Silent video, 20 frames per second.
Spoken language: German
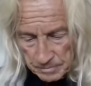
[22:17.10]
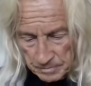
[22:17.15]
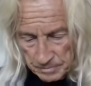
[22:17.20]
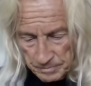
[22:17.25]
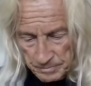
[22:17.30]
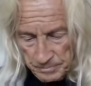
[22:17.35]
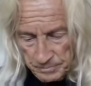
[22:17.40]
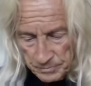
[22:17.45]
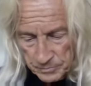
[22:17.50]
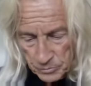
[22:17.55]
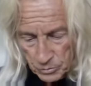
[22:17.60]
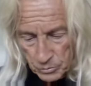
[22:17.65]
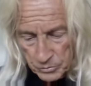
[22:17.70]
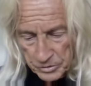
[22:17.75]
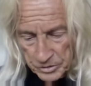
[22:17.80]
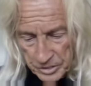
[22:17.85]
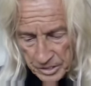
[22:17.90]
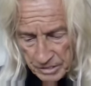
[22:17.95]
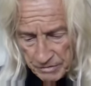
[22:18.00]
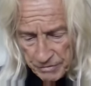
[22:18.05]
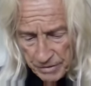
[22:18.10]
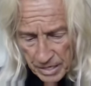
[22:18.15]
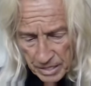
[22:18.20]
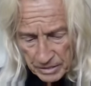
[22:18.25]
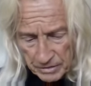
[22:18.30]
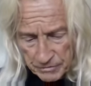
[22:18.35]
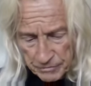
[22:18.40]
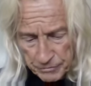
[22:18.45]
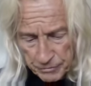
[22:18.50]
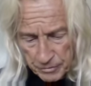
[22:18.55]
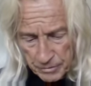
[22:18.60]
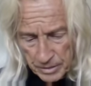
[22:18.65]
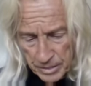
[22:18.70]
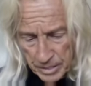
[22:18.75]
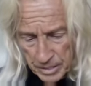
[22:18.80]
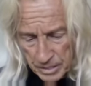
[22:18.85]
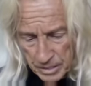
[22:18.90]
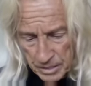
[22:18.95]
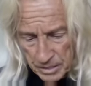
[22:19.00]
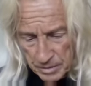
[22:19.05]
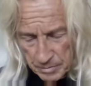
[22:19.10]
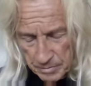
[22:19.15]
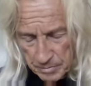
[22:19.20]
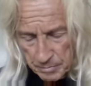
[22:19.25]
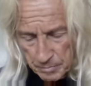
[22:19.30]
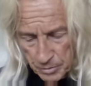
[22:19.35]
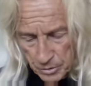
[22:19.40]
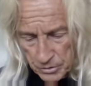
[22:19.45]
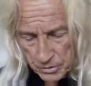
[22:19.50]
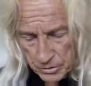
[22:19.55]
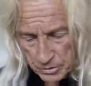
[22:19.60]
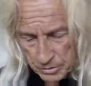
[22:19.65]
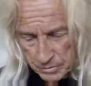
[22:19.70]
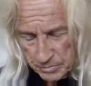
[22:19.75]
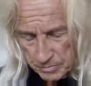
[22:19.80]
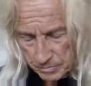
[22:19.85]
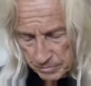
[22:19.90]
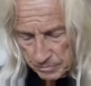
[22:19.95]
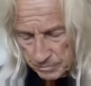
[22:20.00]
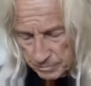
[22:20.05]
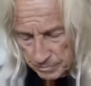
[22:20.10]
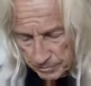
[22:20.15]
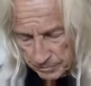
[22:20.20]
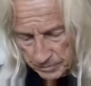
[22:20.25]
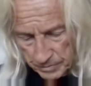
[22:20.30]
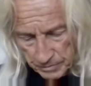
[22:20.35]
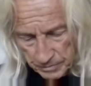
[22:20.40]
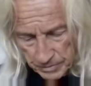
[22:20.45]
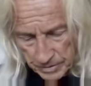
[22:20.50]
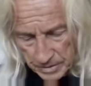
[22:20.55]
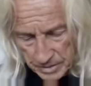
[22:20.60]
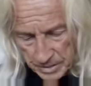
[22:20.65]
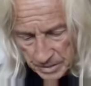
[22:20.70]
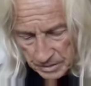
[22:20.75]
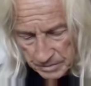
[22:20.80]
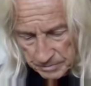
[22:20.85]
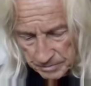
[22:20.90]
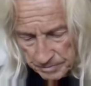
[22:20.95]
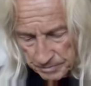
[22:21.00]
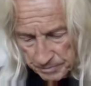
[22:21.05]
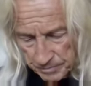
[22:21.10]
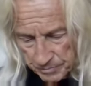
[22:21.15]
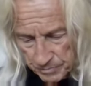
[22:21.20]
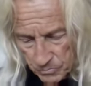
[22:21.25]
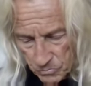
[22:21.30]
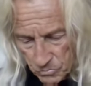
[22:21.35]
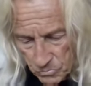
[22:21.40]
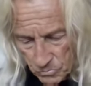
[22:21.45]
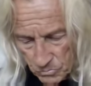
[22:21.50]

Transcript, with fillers: Und die waren von äh, Mönchen, wie gesagt.